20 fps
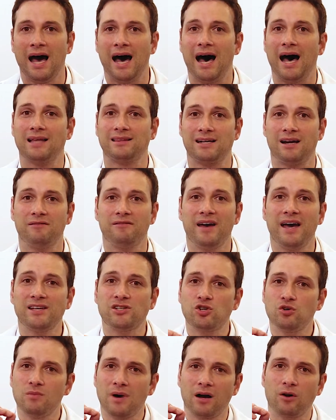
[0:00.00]

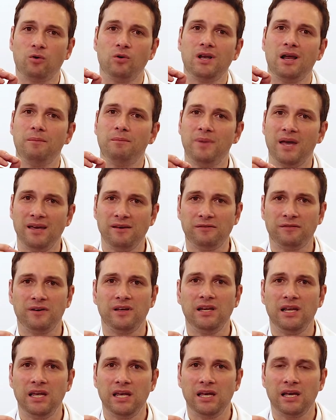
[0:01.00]
Através de uma agulha bem
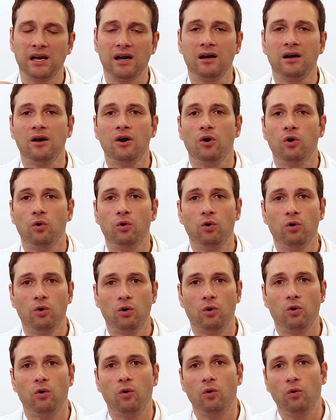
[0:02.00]
fininha,
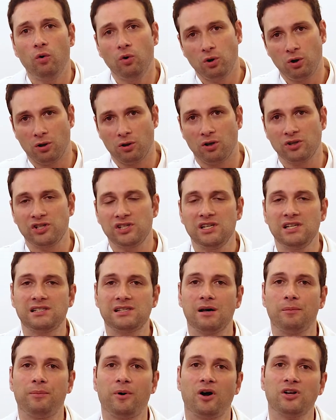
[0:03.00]
o
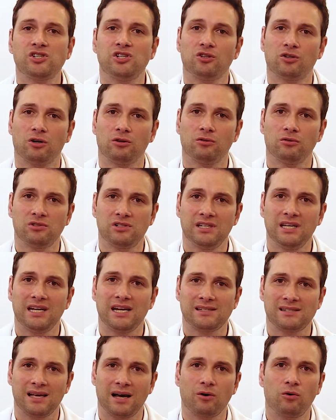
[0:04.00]
urologista pode introduzir
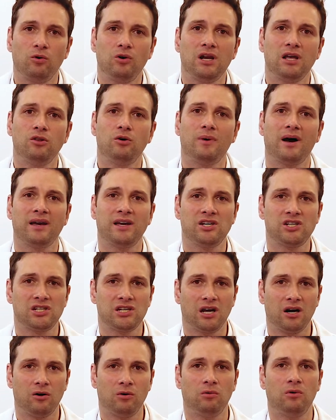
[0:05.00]
essa agulha numa
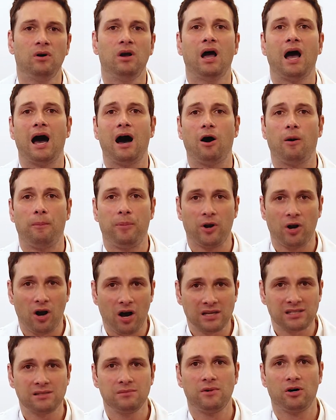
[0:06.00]
região
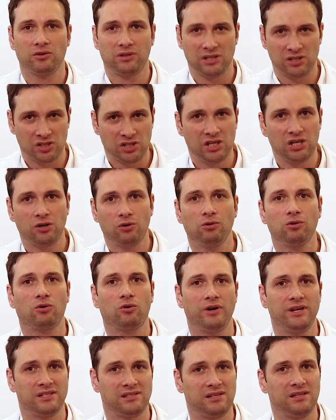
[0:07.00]
próxima ao testículo,
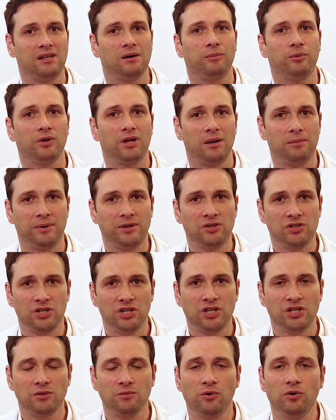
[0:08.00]
conhecida por
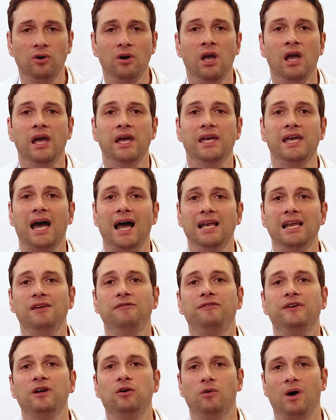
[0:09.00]
epidídimo, e ali
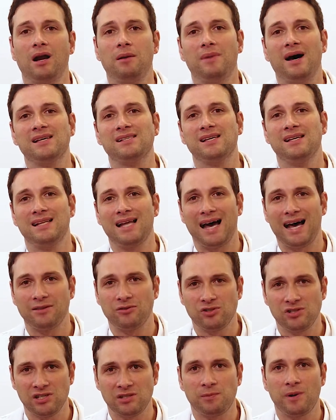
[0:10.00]
ficam
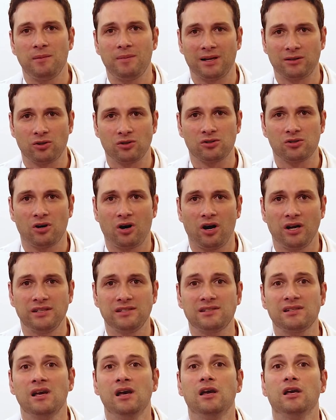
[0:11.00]
armazenados
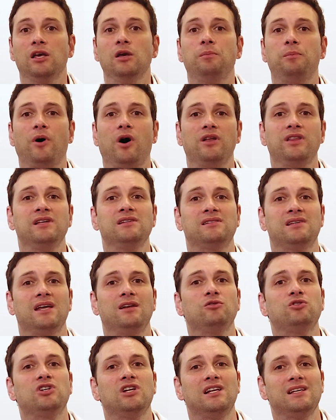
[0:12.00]
espermatozoides que podem
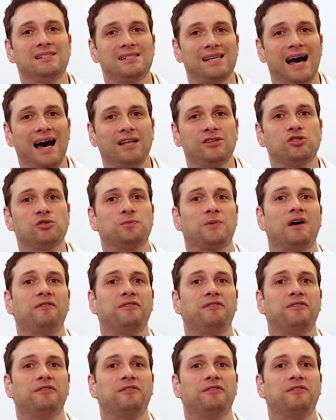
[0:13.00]
ser utilizados para